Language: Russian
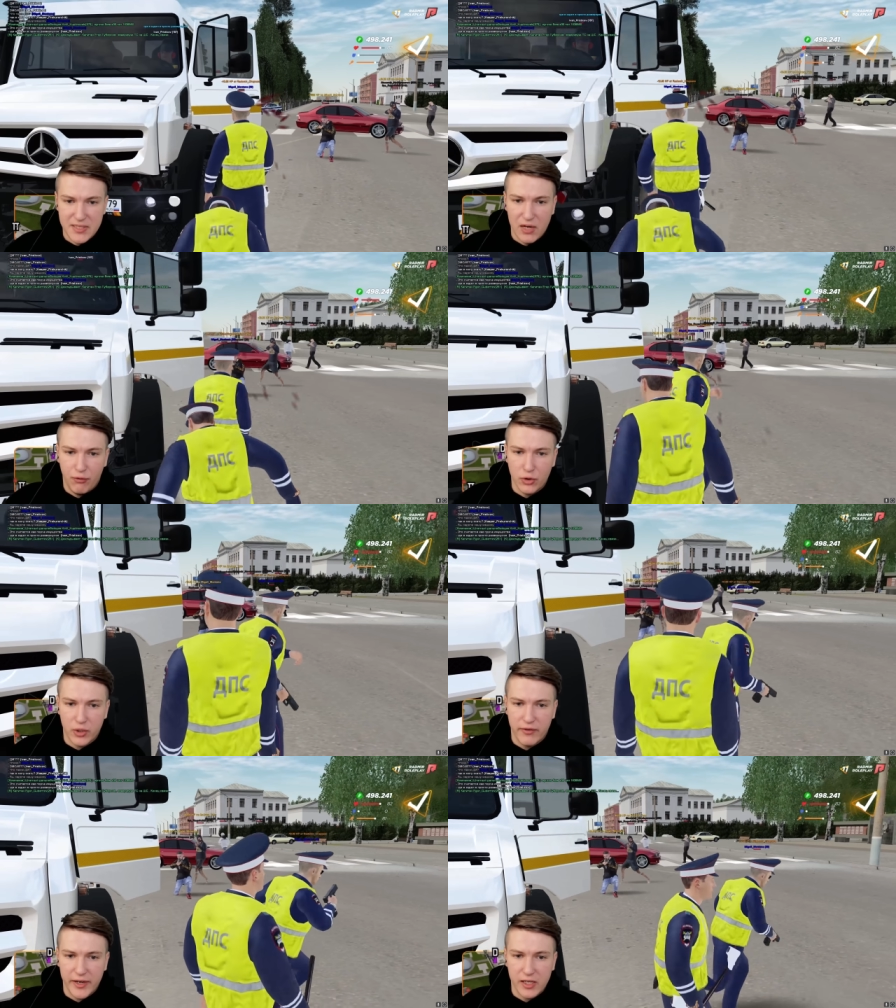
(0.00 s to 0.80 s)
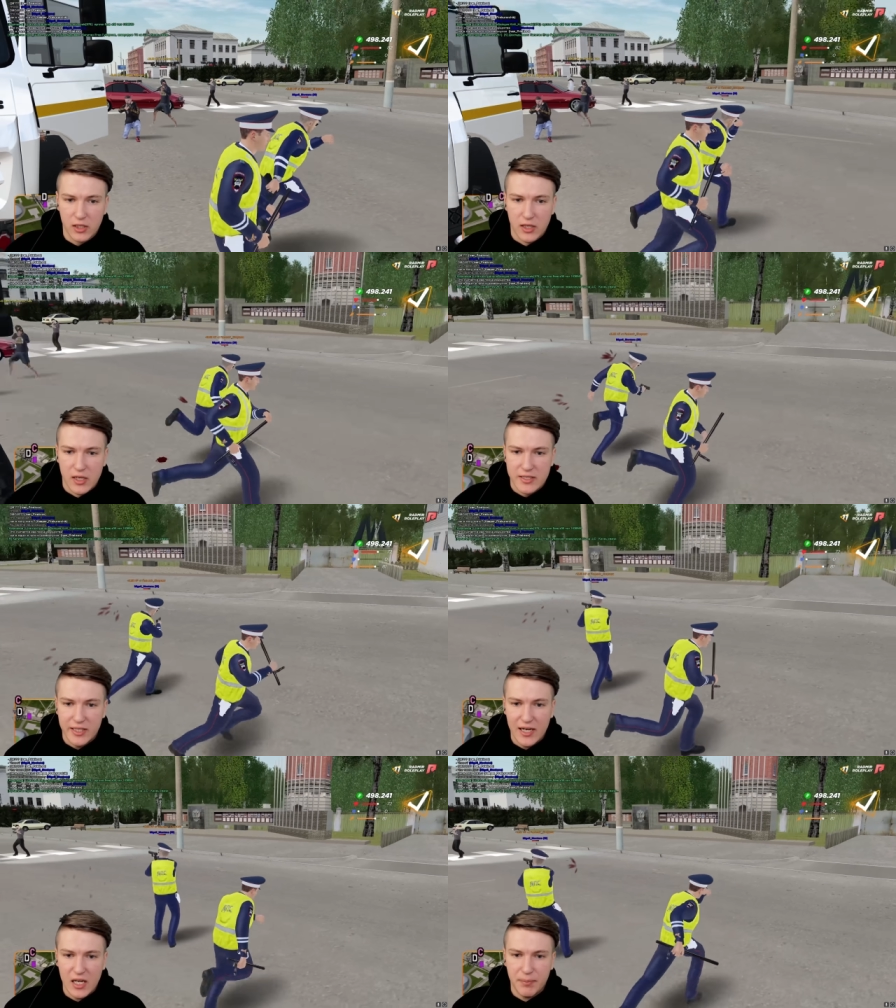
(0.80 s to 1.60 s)
по телефону говорил,
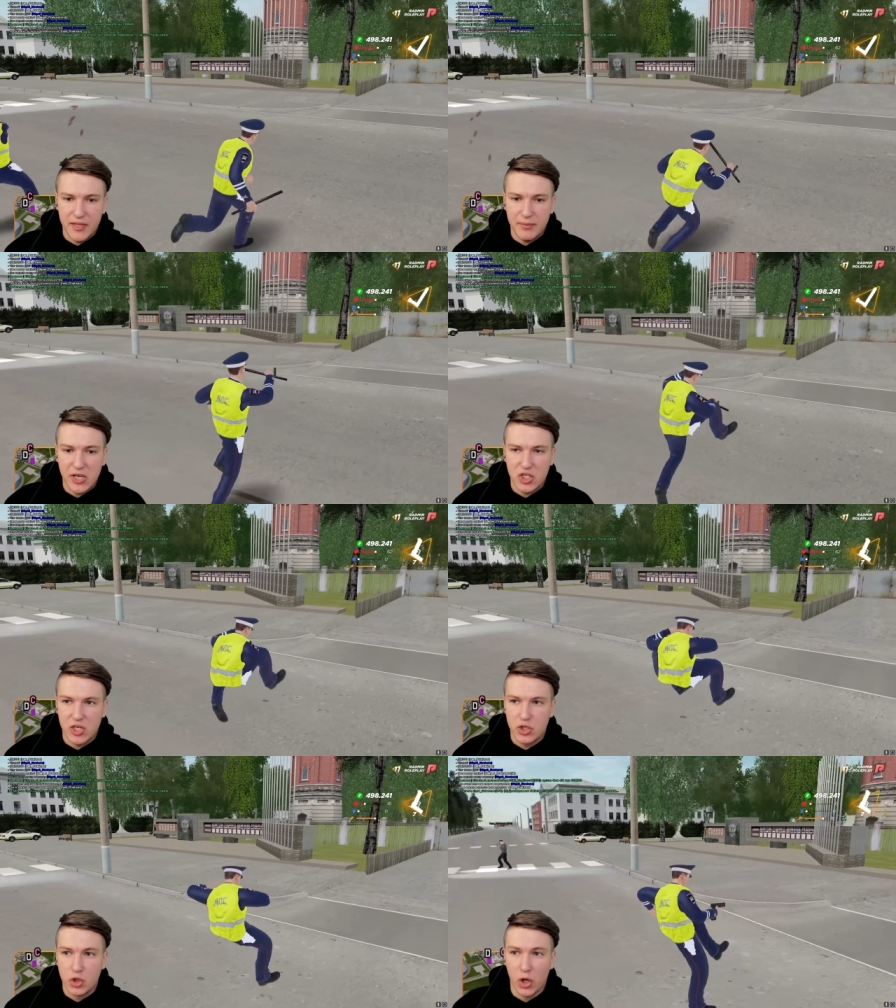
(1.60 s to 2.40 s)
стрелять по нам начали.